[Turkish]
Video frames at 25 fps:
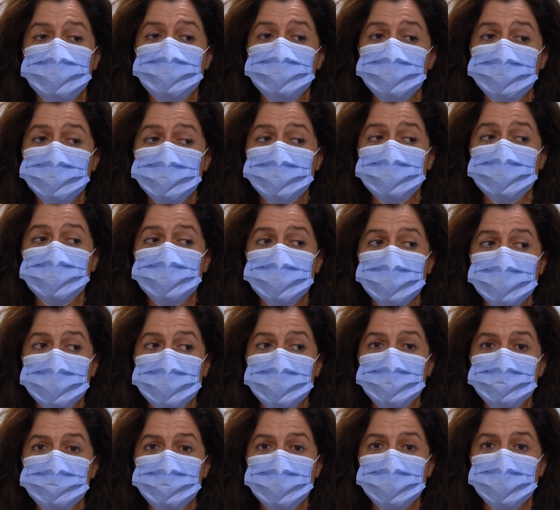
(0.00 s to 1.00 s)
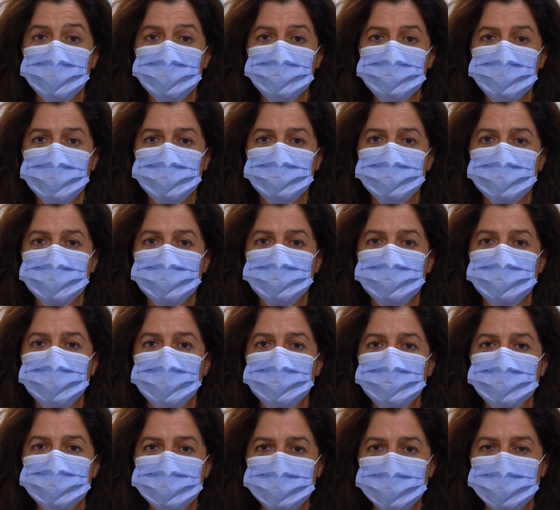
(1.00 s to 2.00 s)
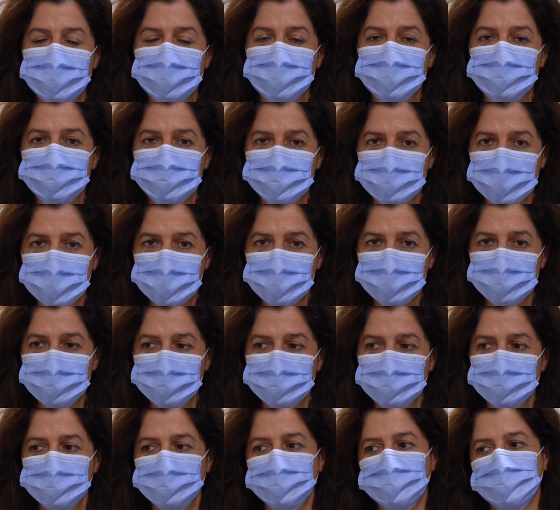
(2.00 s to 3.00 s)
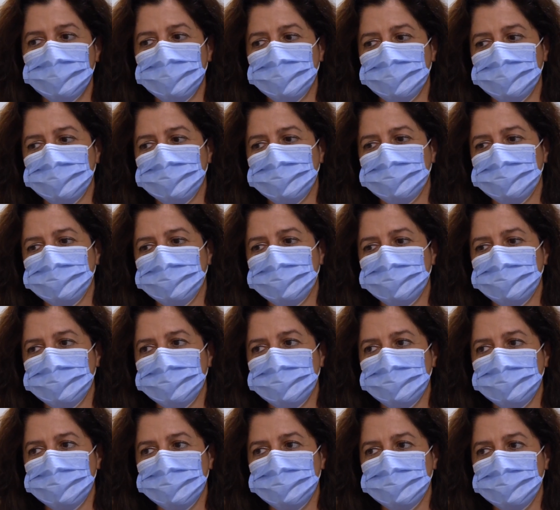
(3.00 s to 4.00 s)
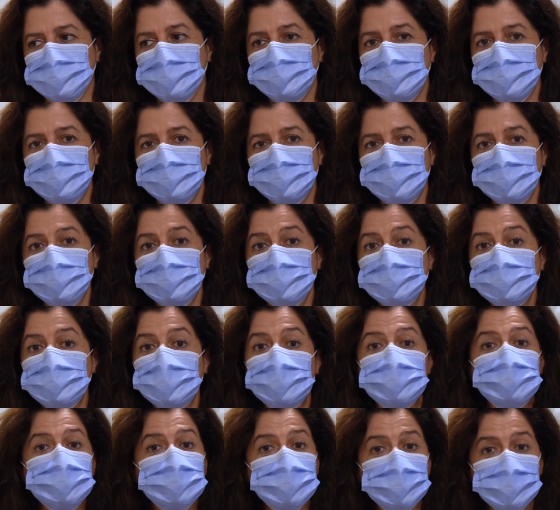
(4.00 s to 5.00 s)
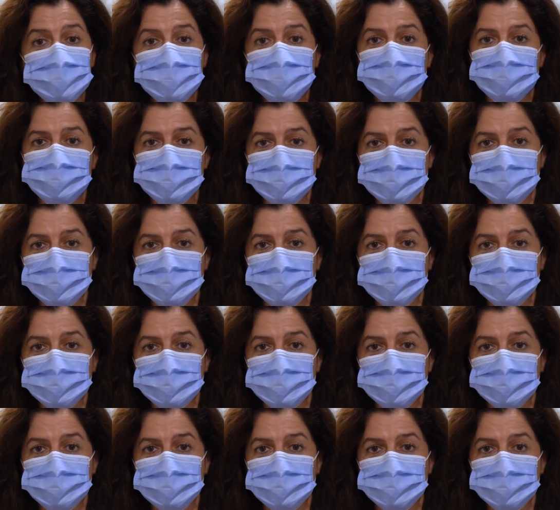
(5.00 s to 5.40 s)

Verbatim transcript: İşimde beni en çok heyecanlandıran bir diğer şey ıı, tabii ki yenilik.